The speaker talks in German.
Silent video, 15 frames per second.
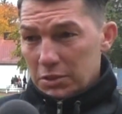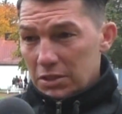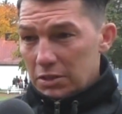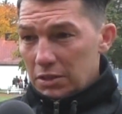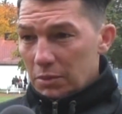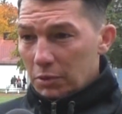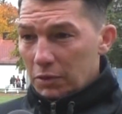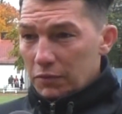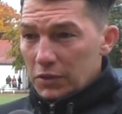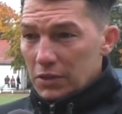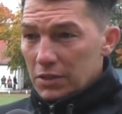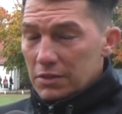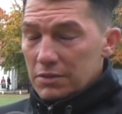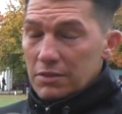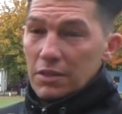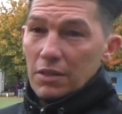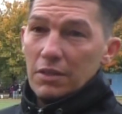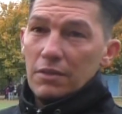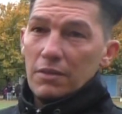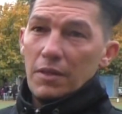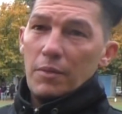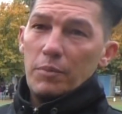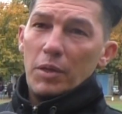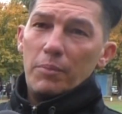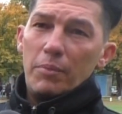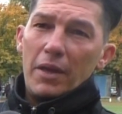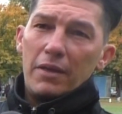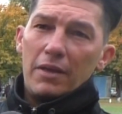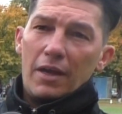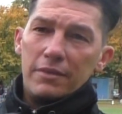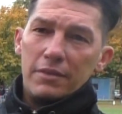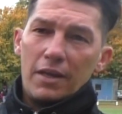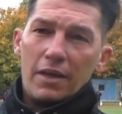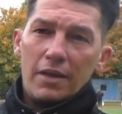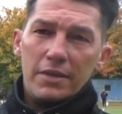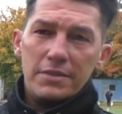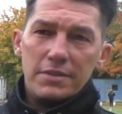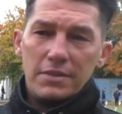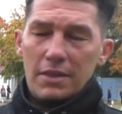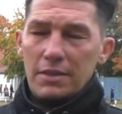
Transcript: sind hier mit vier Siegen im Gepäck angereist.